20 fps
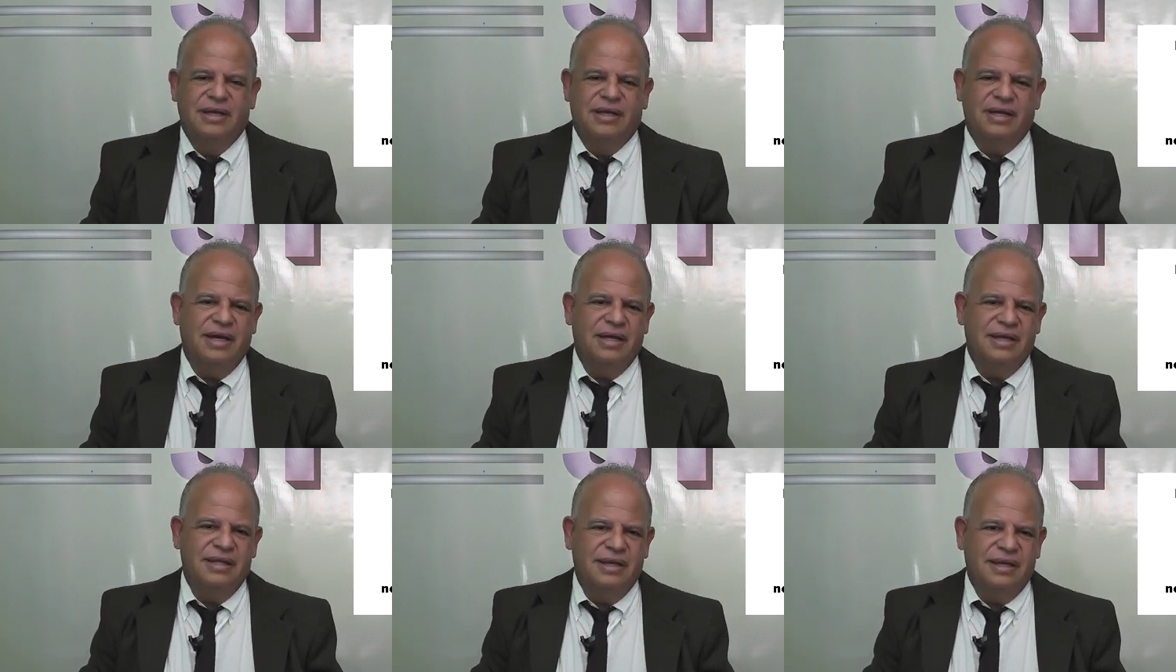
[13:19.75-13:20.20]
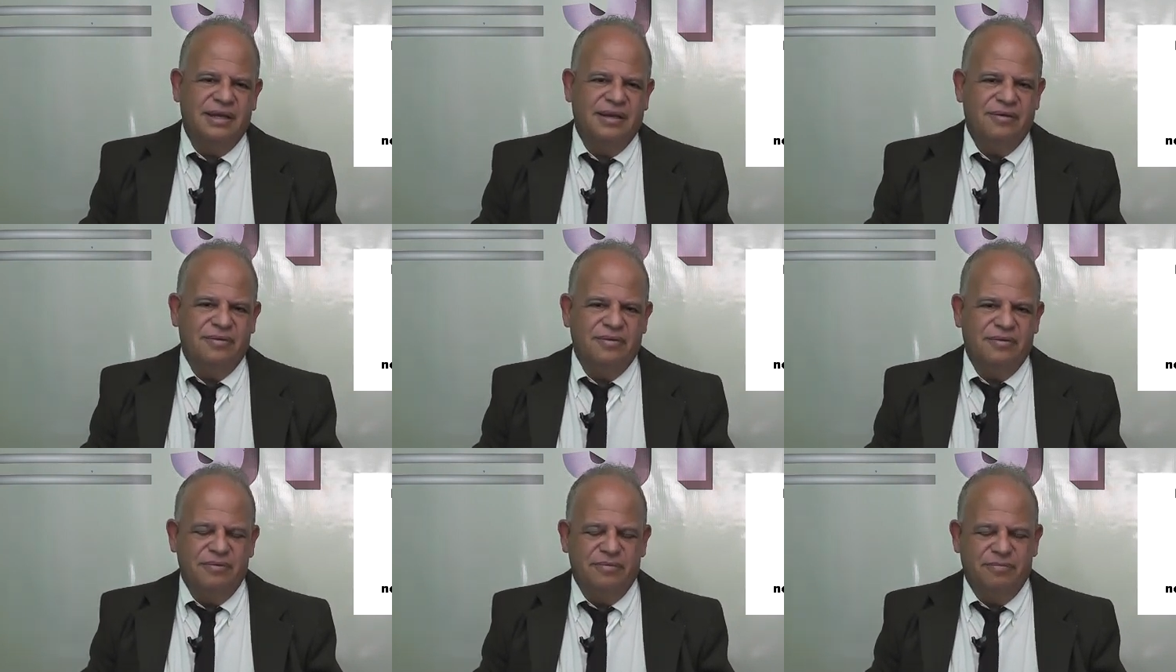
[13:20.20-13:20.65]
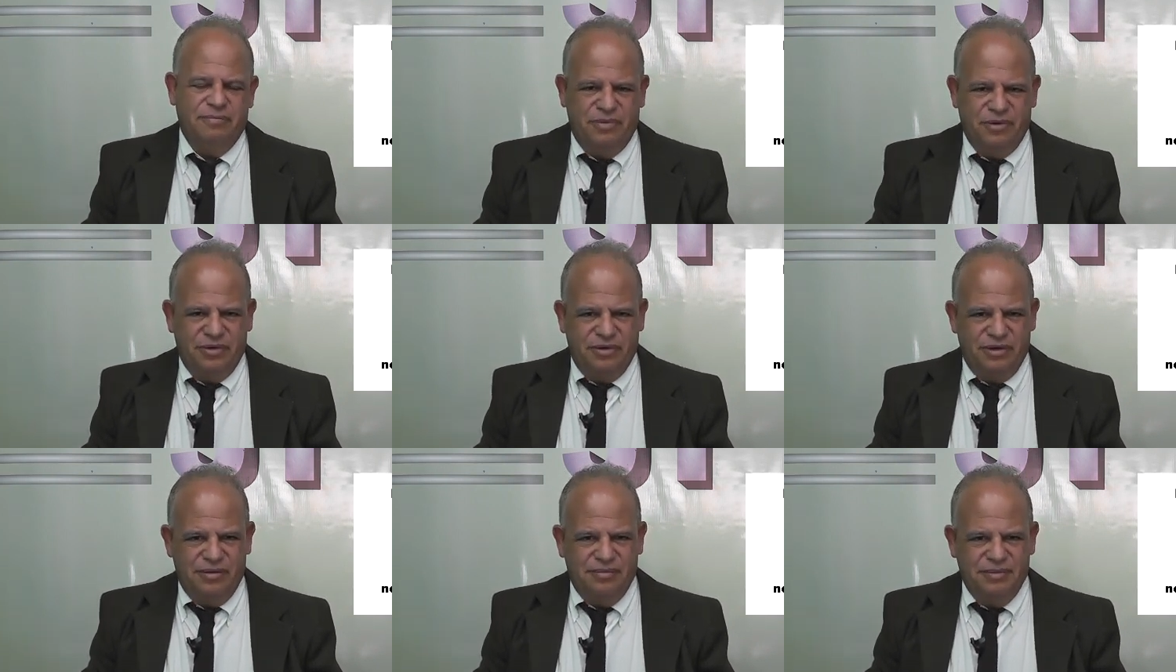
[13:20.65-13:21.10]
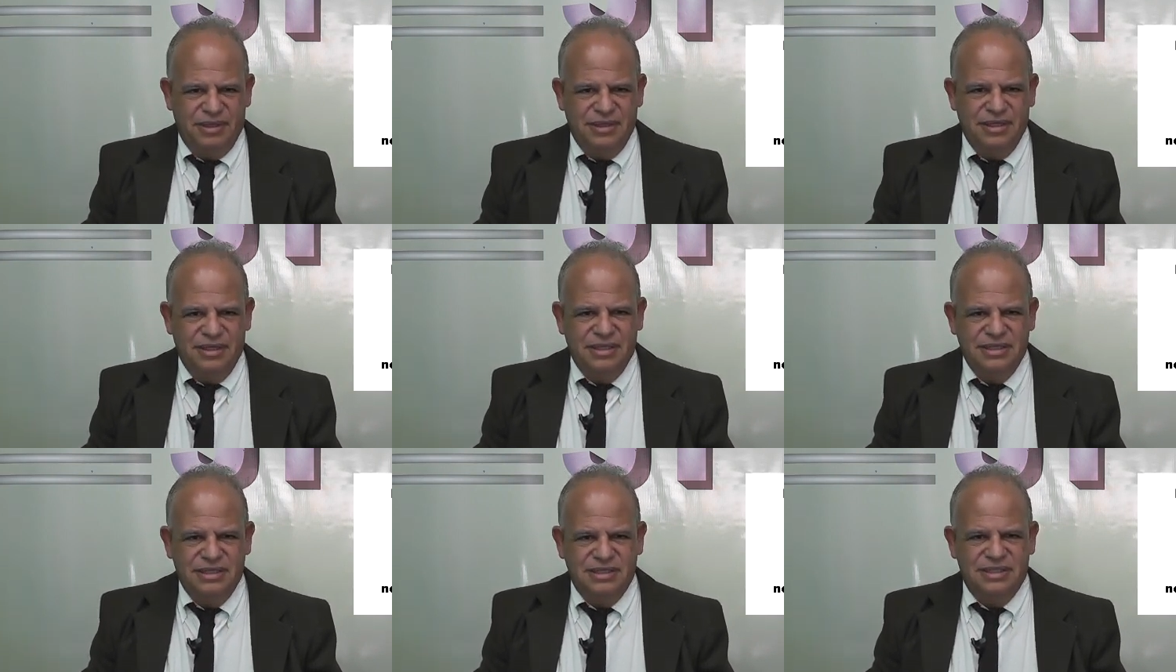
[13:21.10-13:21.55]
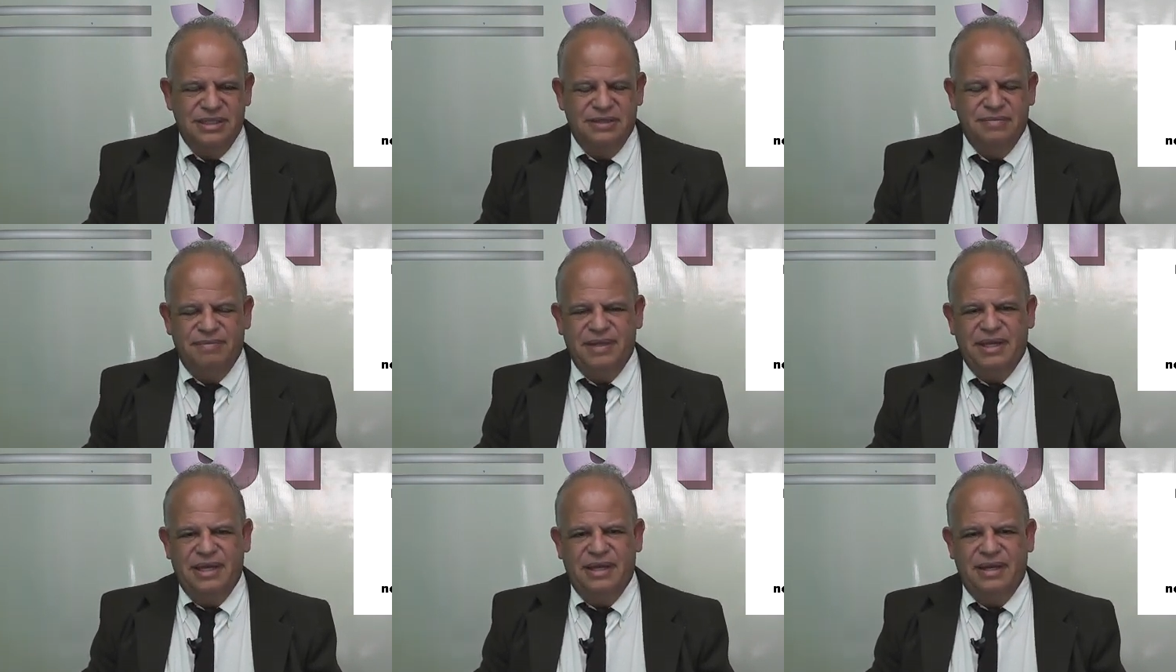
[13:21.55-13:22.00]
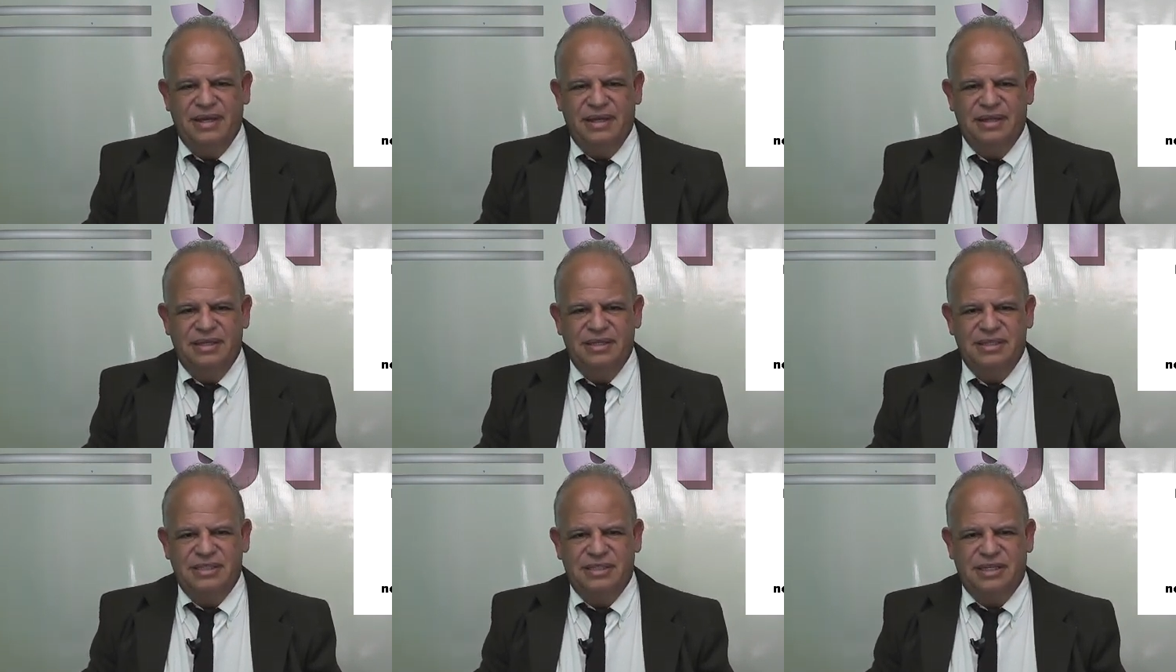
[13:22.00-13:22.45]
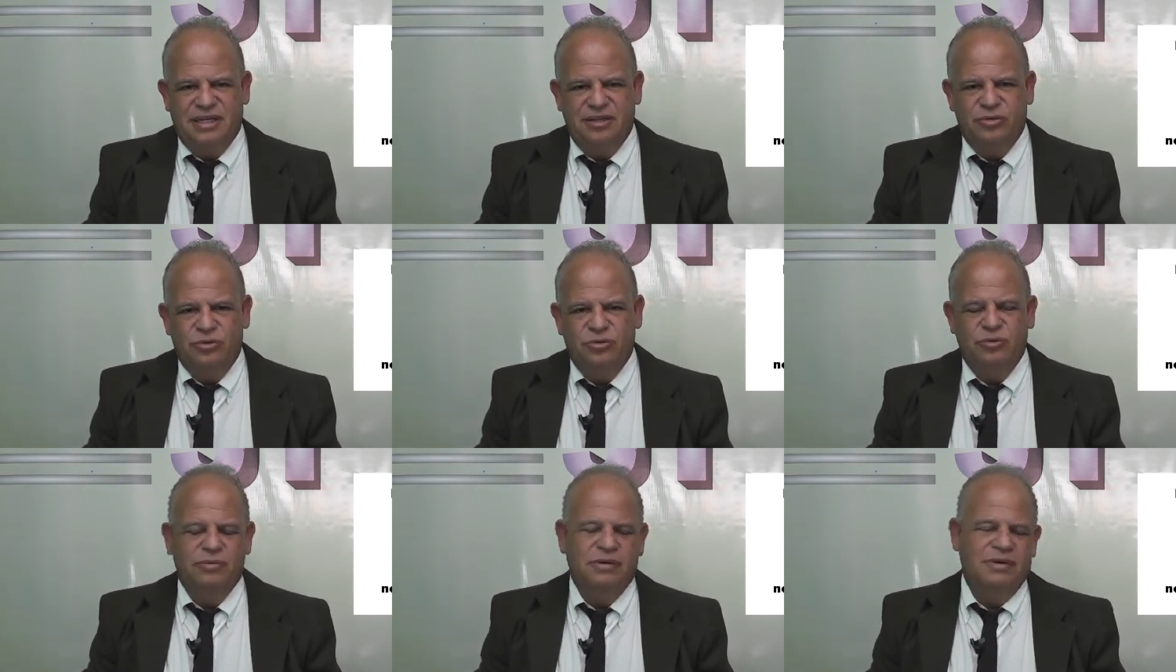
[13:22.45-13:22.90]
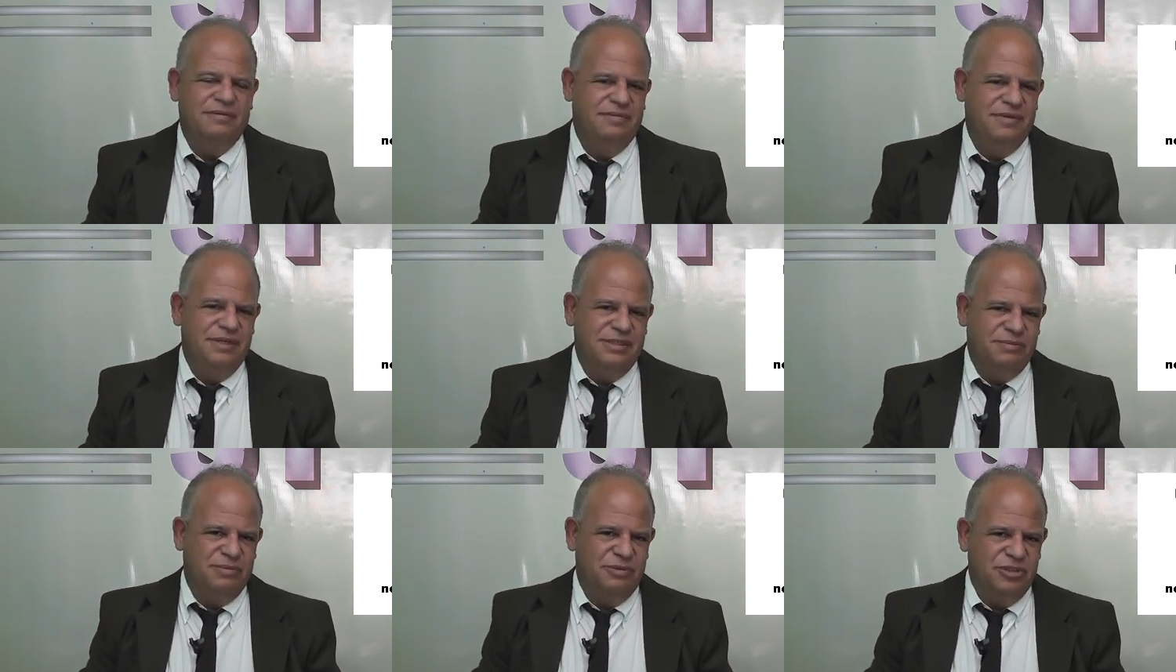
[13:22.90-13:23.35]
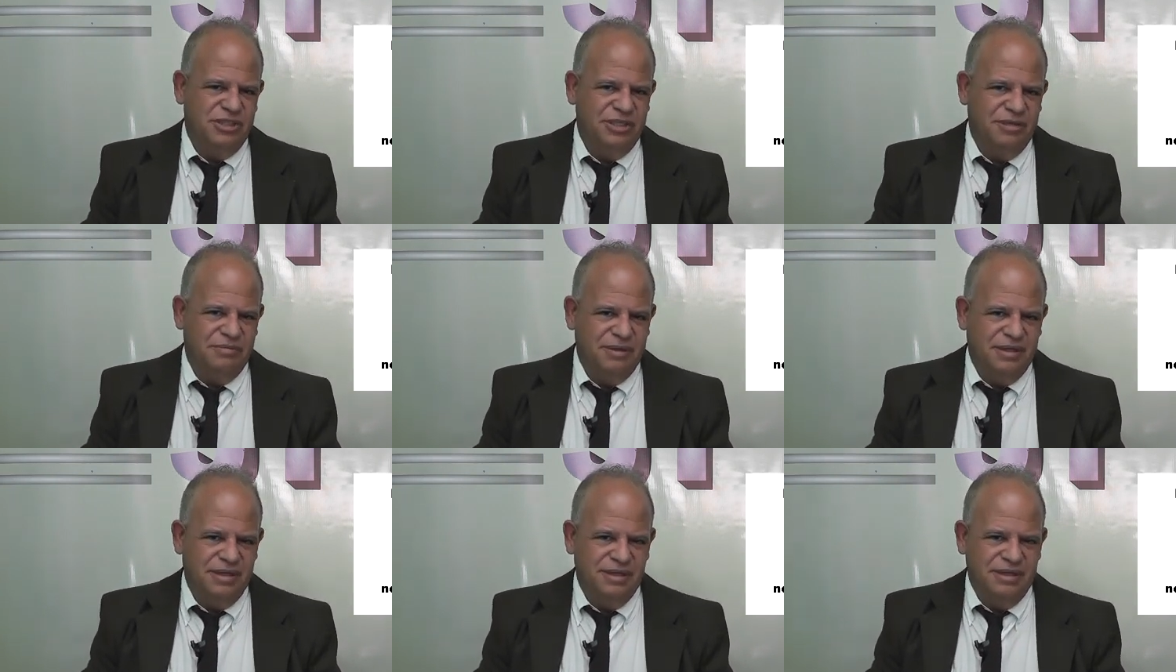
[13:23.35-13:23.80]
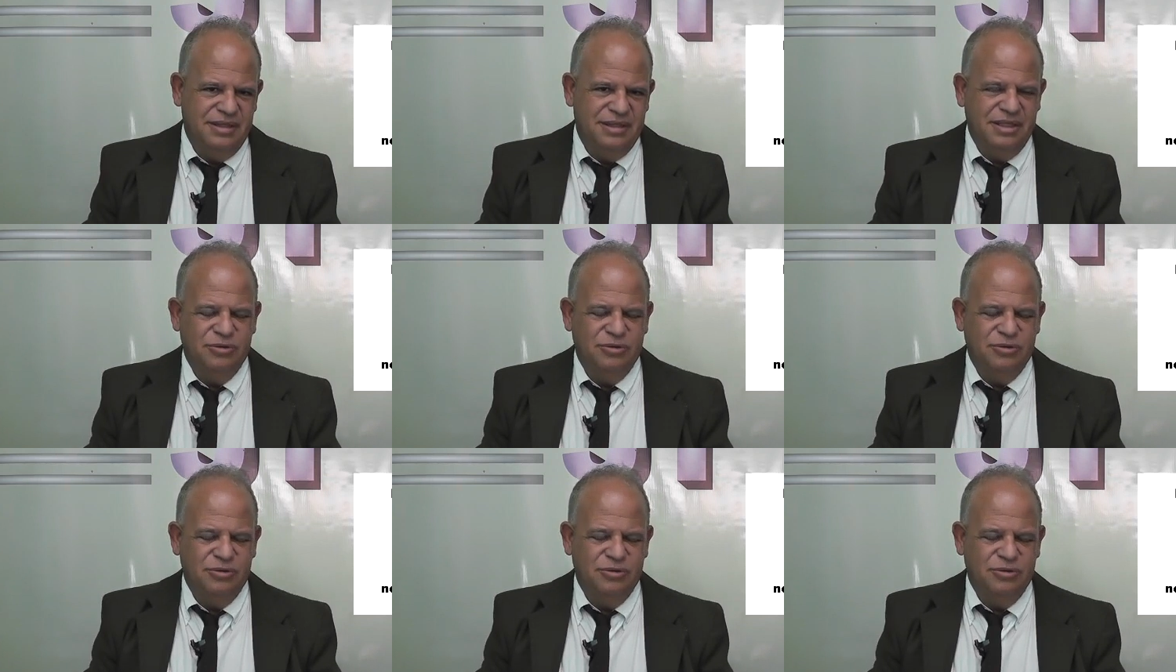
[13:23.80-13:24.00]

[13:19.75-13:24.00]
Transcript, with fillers: Cada programa desse é lançado uma vez por semana,